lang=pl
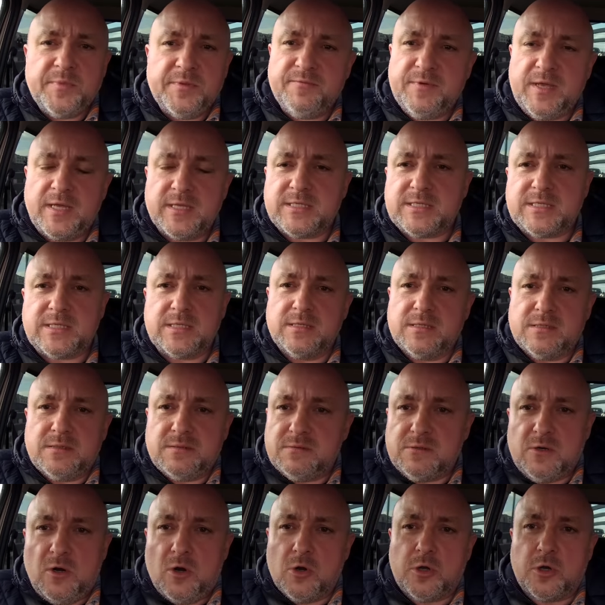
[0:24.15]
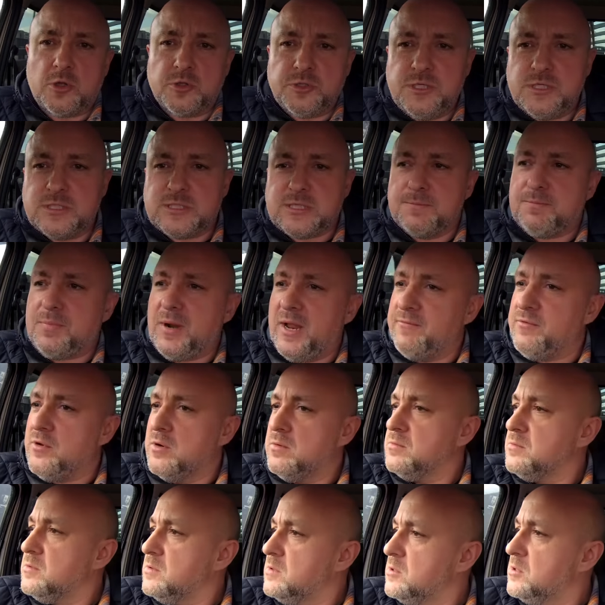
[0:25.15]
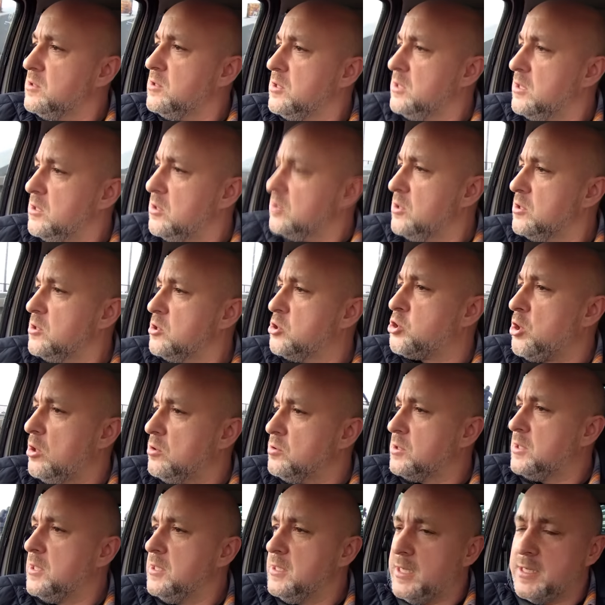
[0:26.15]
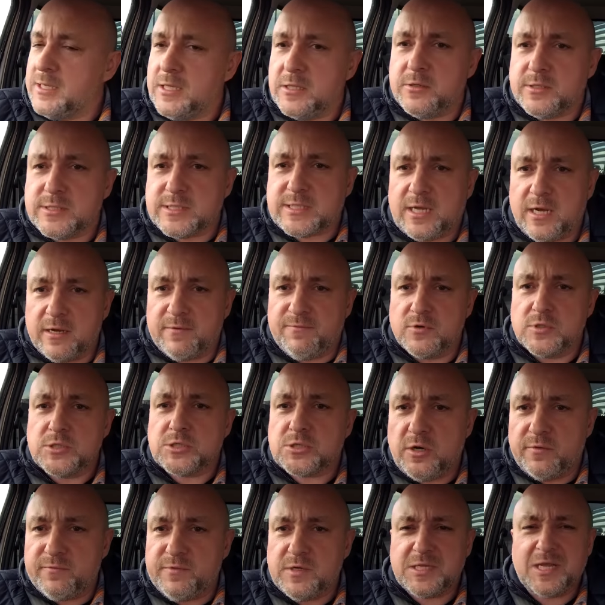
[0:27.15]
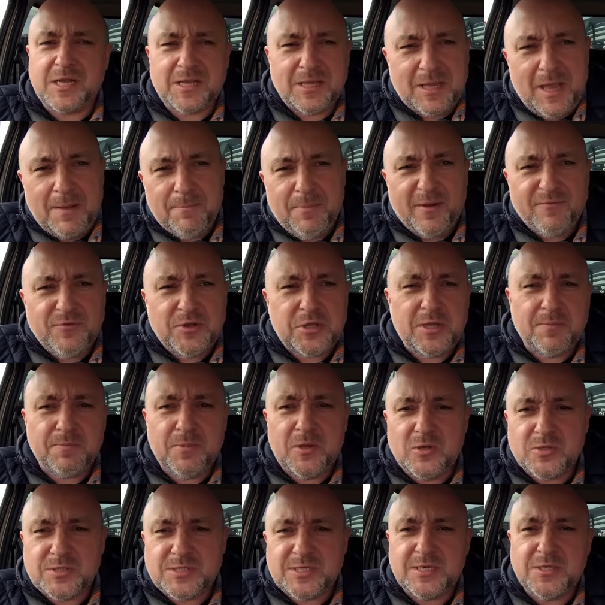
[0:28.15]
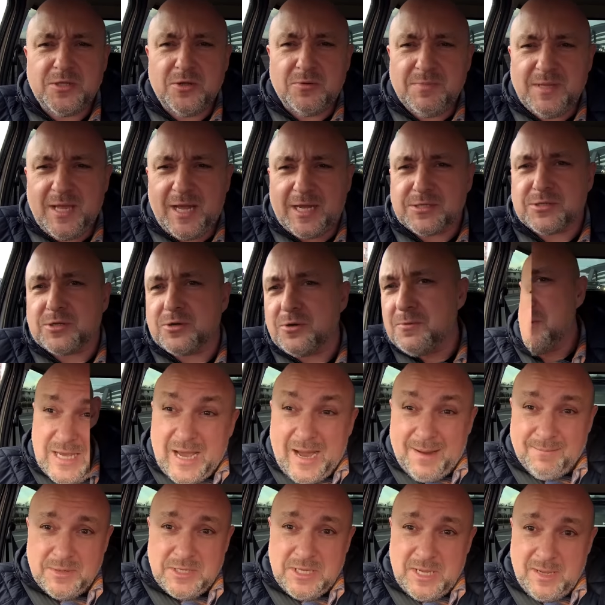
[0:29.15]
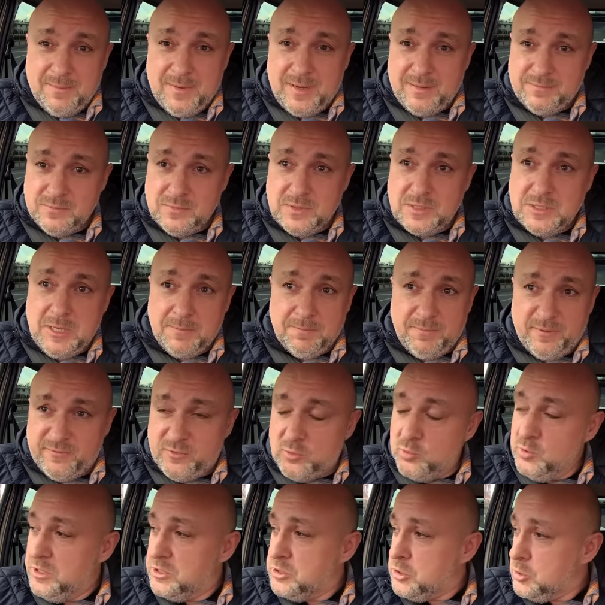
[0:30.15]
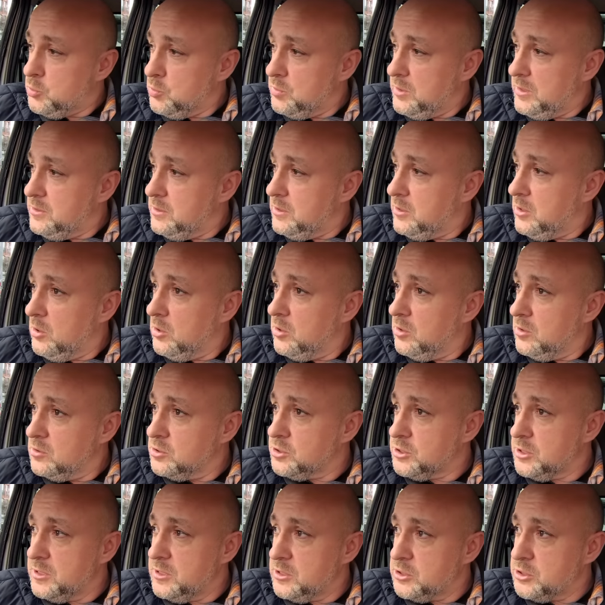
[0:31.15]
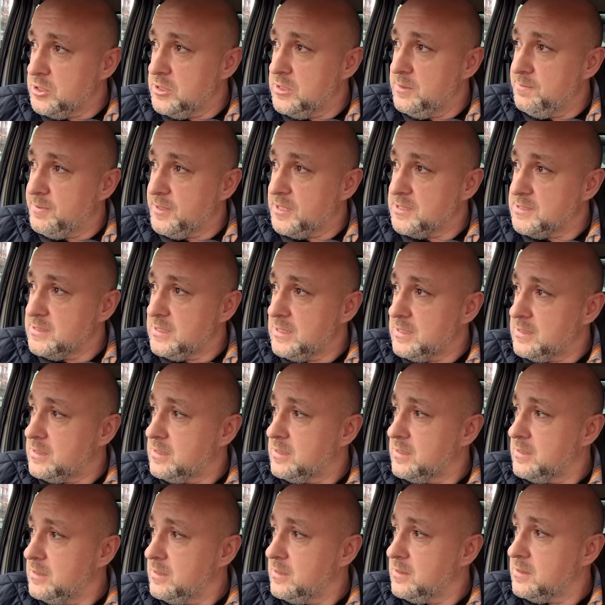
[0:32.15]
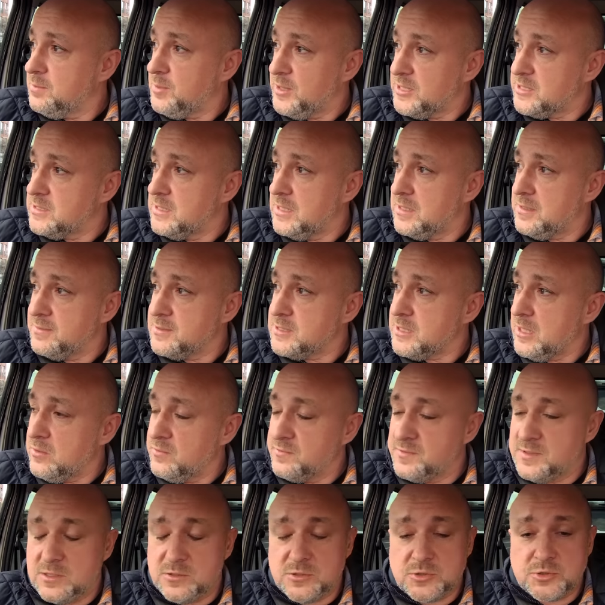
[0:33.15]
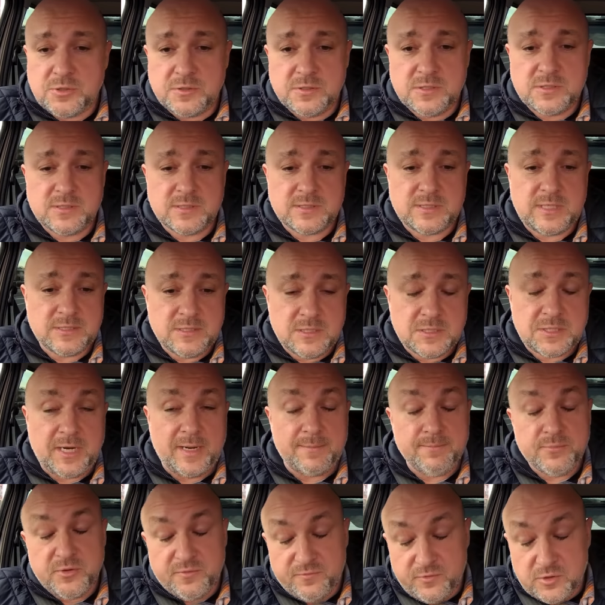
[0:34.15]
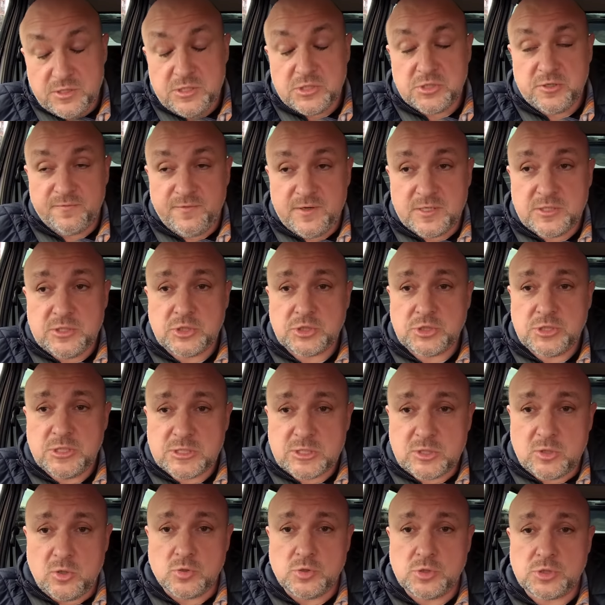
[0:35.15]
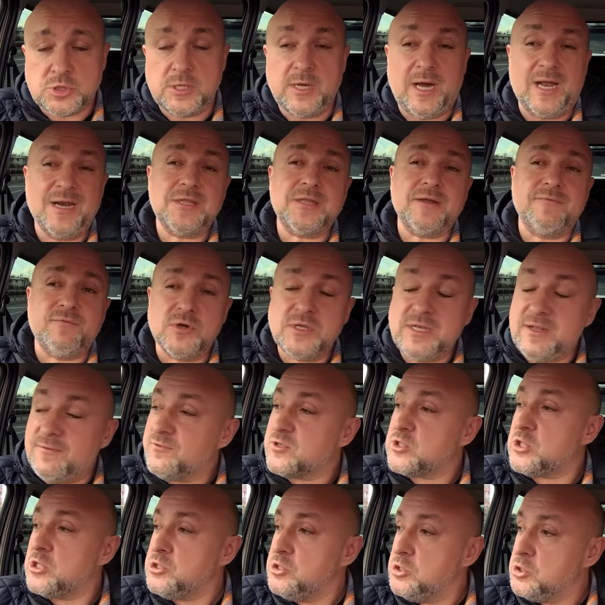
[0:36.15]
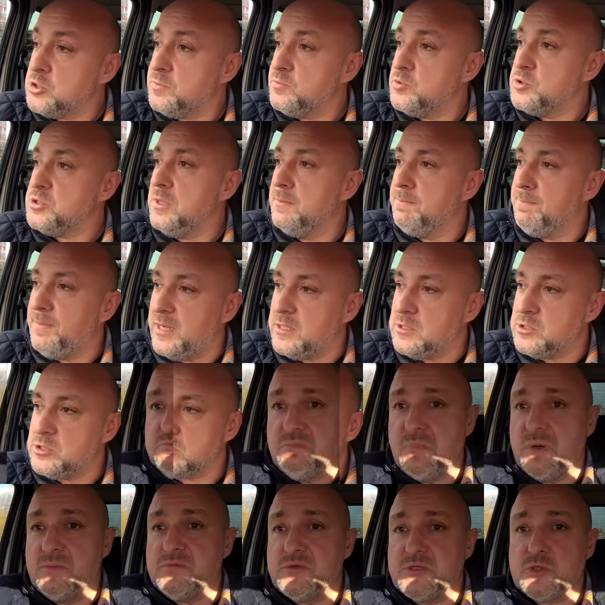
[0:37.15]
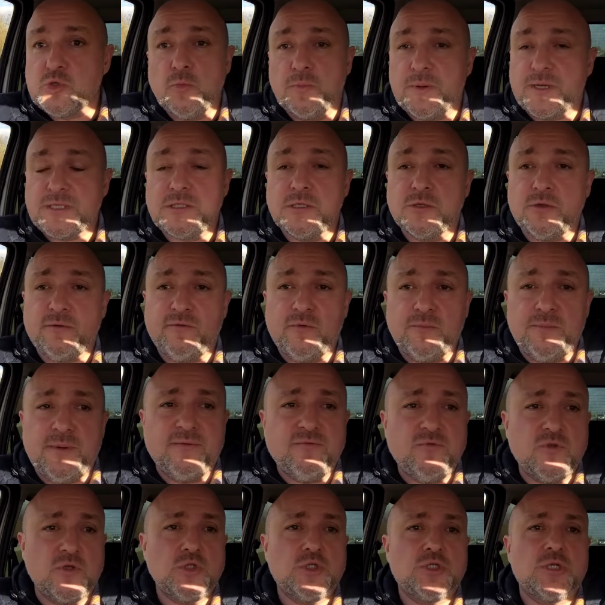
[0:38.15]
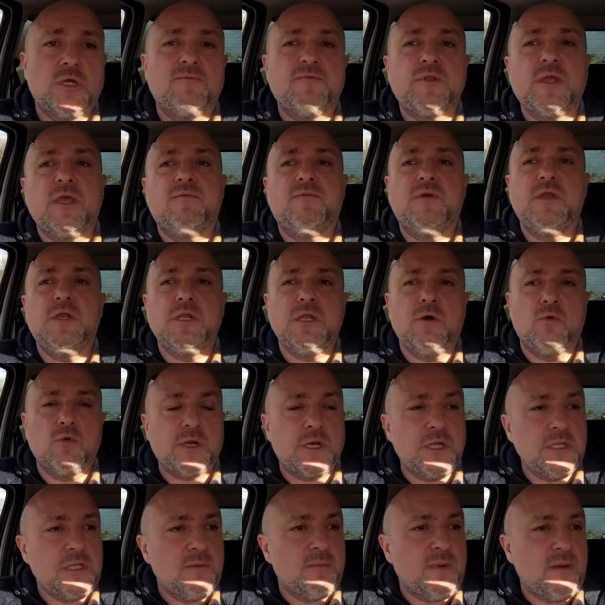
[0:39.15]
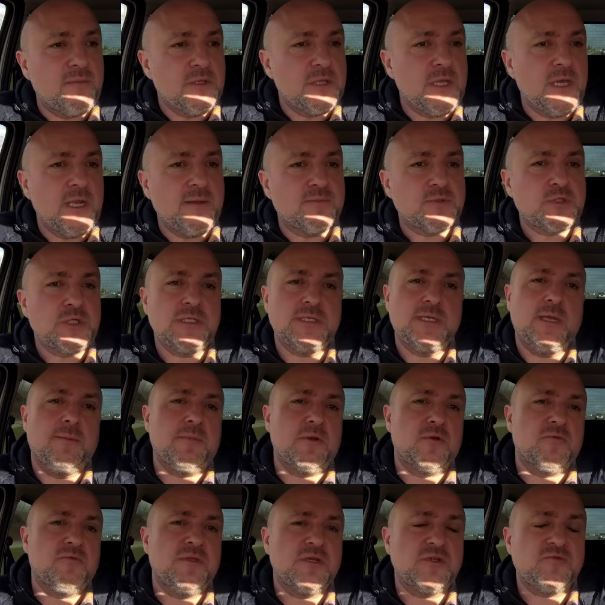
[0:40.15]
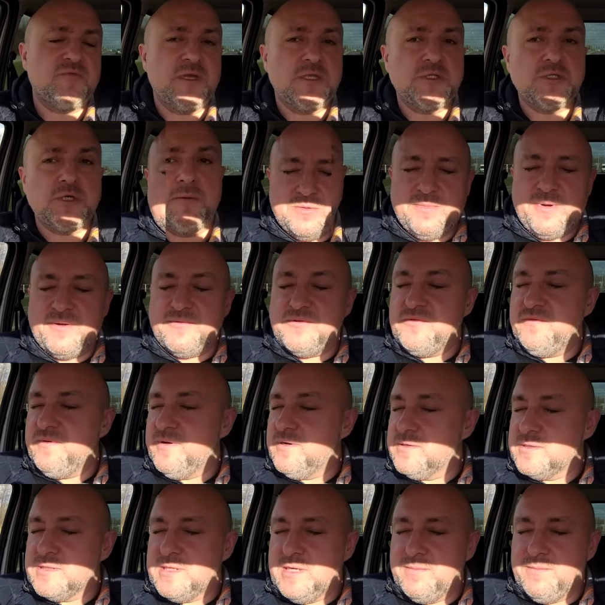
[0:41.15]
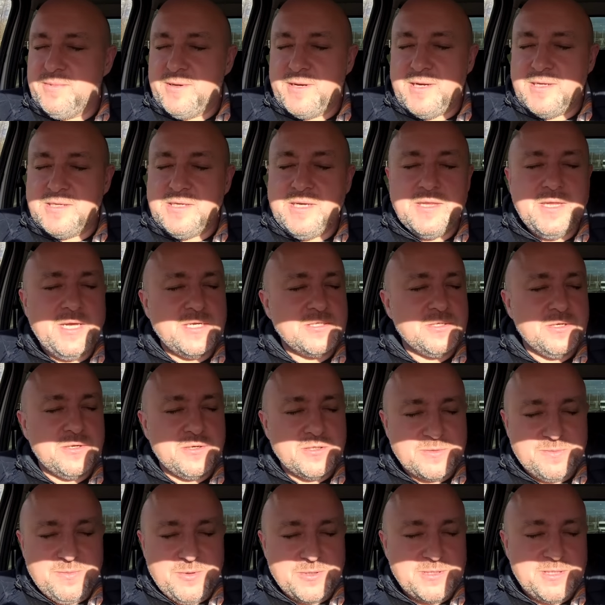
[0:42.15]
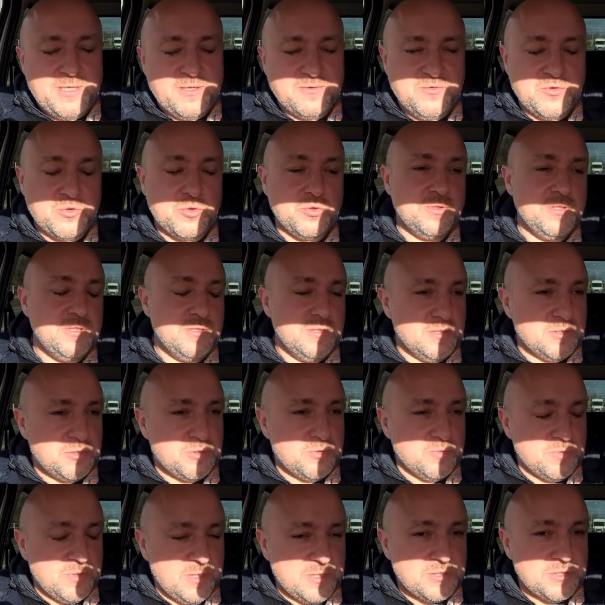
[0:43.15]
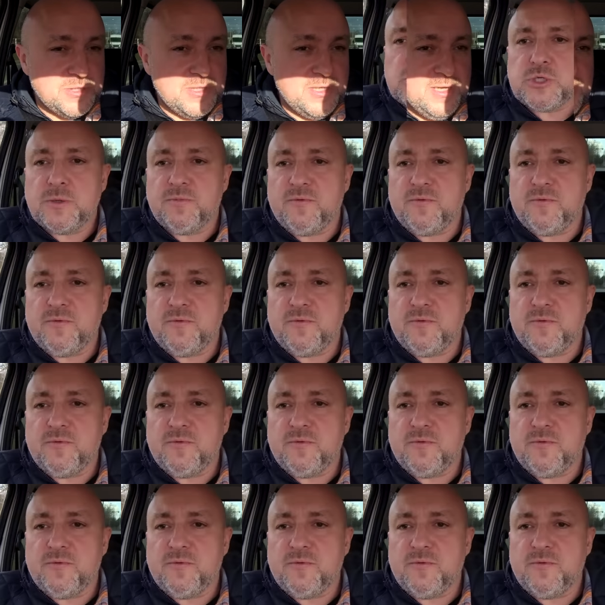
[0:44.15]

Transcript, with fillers: Więc y, ogrodnicy plewią y, grządki na jednostkach wojskowych. Tak naprawdę te pieniądze idą na to. Ja mniemam, nie powołuję się tu na nikogo, że jeżeli prezydent prezydentem Stanów Zjednoczonych zostanie Trump, to wojna się faktycznie skończy. Ale ta wojna wcześniej czy później będzie. Mamy stuprocentową pewność, że w tej chwili na Ukrainie mamy najlepszych snajperów na świecie. Prawdziwego snajpera nie da się rozpoznać wśród innych żołnierzy.